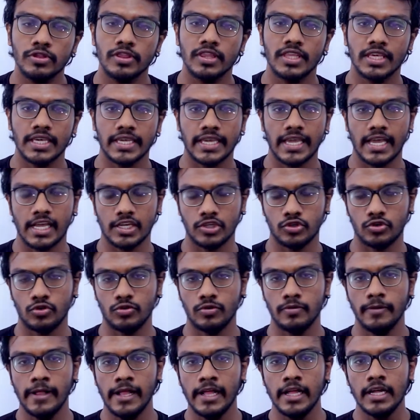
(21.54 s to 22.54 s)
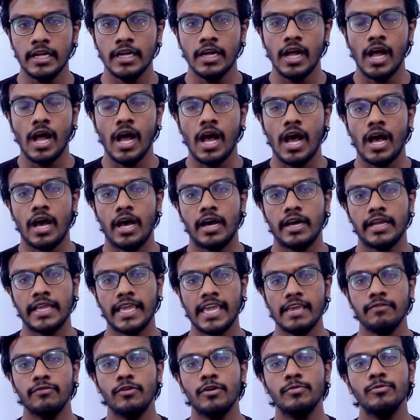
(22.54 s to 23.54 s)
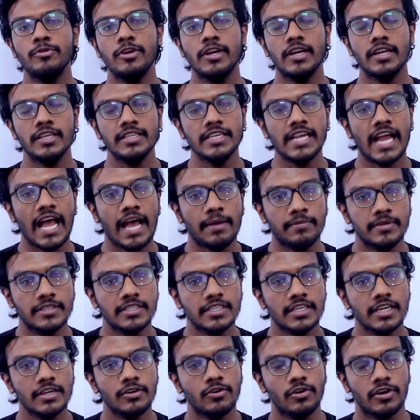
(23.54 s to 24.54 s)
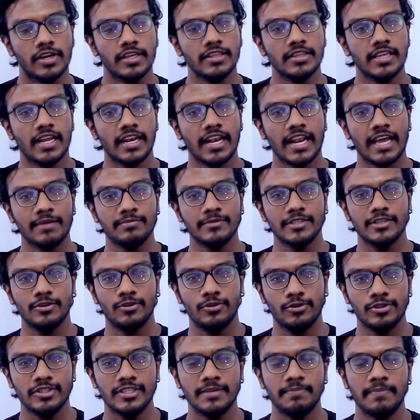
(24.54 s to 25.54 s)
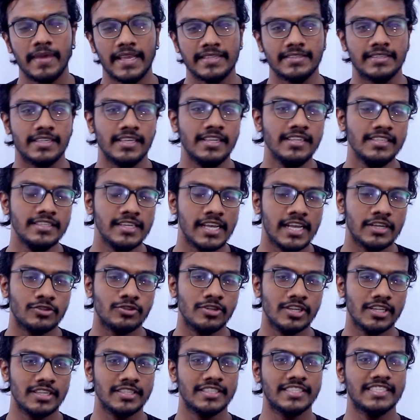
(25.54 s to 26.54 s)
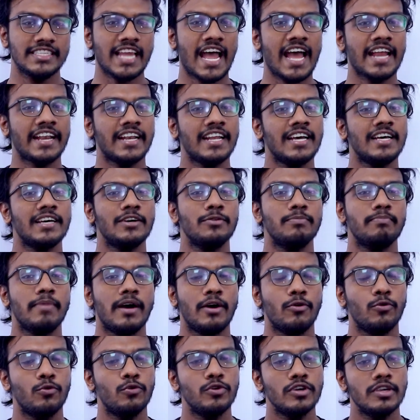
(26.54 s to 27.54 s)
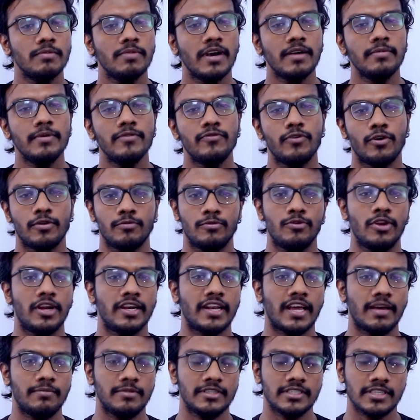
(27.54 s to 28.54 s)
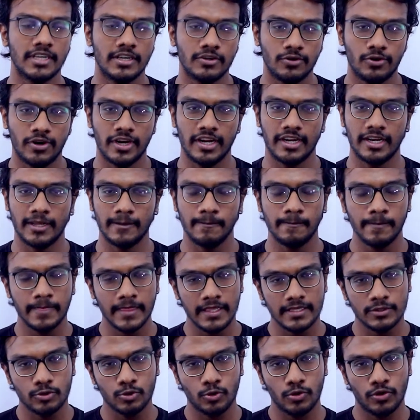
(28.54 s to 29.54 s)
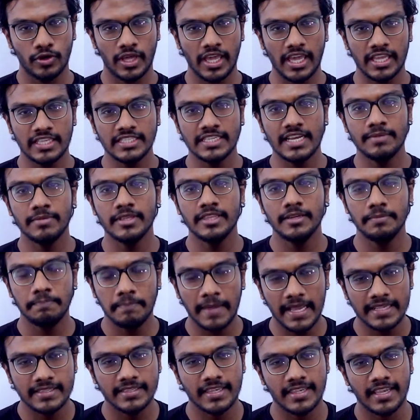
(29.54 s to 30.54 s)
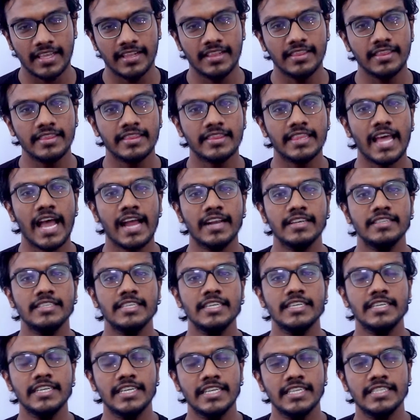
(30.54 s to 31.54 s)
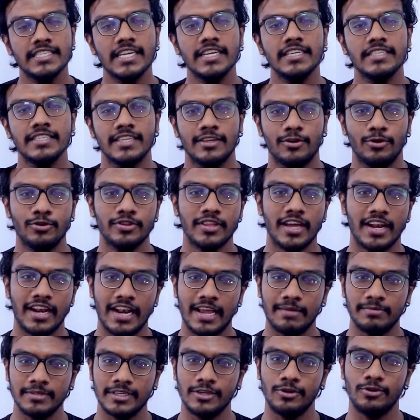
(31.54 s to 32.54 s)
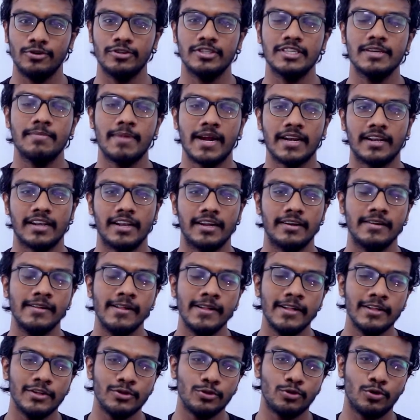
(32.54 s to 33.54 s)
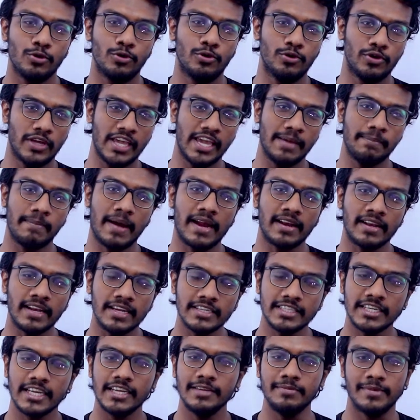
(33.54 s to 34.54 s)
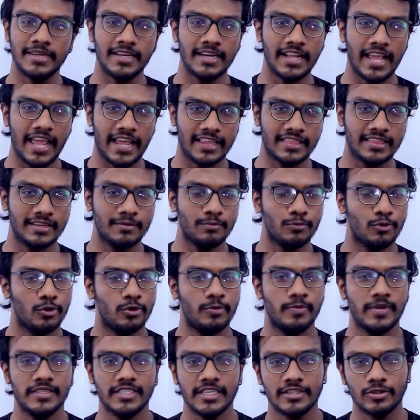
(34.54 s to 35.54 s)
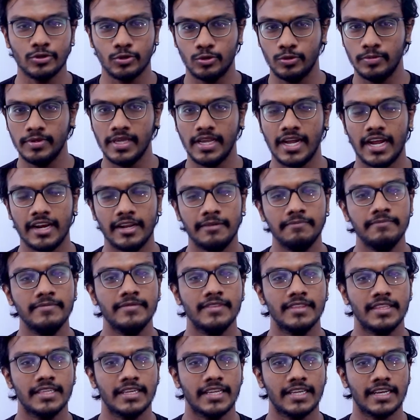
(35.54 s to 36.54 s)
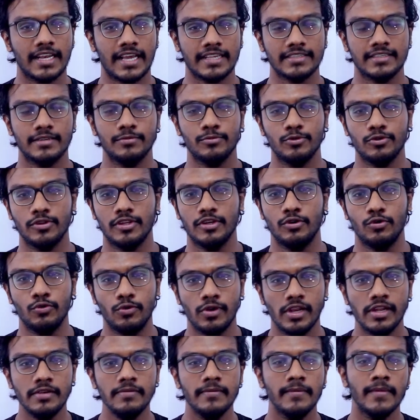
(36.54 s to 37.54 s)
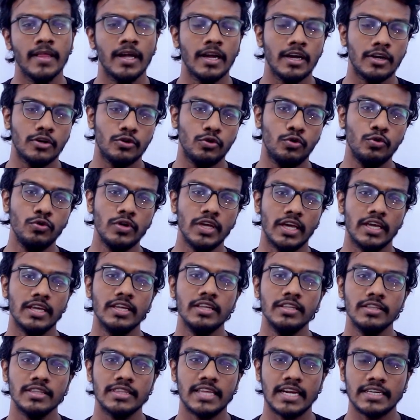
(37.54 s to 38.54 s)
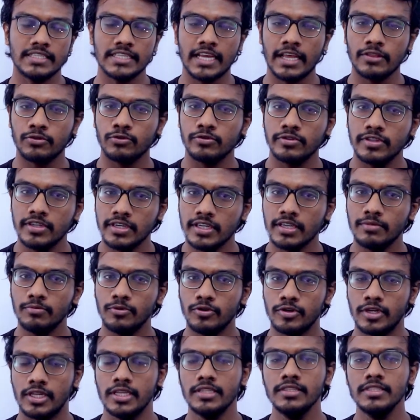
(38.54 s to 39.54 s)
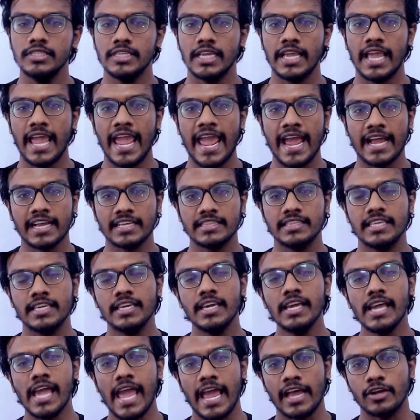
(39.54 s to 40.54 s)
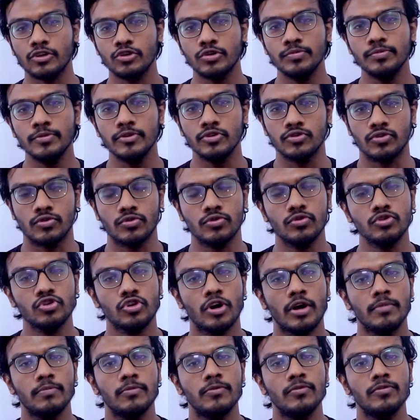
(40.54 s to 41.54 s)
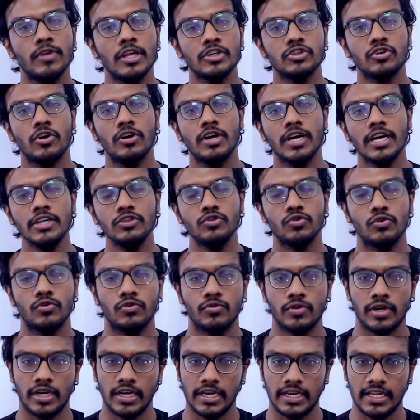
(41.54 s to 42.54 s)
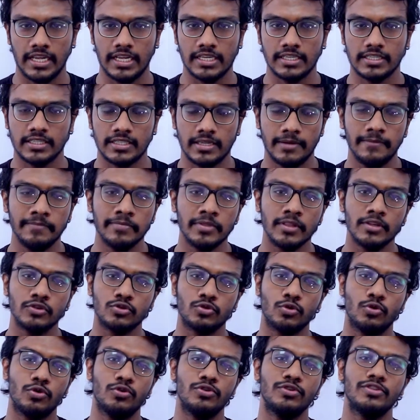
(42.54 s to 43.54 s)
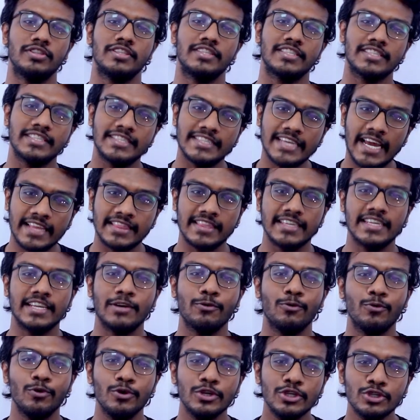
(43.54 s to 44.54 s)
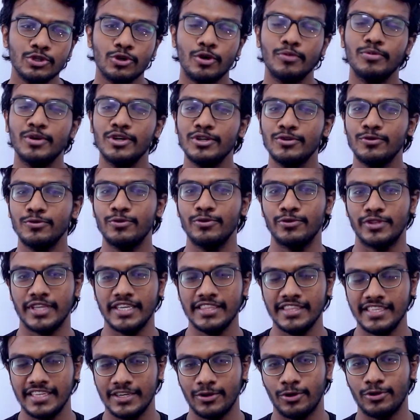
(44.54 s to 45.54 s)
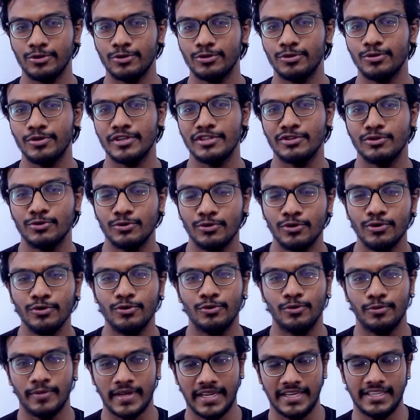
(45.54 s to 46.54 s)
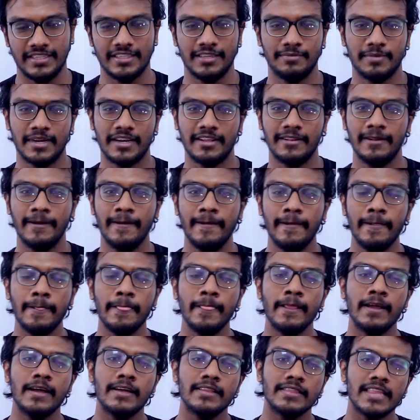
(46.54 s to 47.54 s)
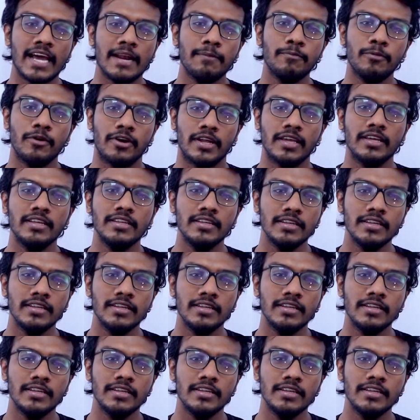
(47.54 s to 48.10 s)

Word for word: থেকে আসলো এই ফর্মুলাটা যে আবিষ্কার করে তার নাম ছিল হচ্ছে প্যাসকেল সে আসলে জানা বা ওইভাবে ফর্মুলাটা আবিষ্কার করে নাই তো এই যে আমাদের প্যাসকেল তার যে টিচার ছিল তার নাম ছিল হচ্ছে বাটলার তো এই বাটলার সাহেবের একদিন মন মেজাজ খুবই খারাপ তিনি ক্লাসের মধ্যে ঢুকলেন ঢুকে তার ছাত্রদেরকে বললেন যে এক থেকে একশো পর্যন্ত সবগুলা সংখ্যা যোগ করে নিয়ে আসতে সো যাতে ওই সময়টুকুতে তিনি অন্তত কিছুক্ষণ ঘুমায় নিতে পারেন তারপরে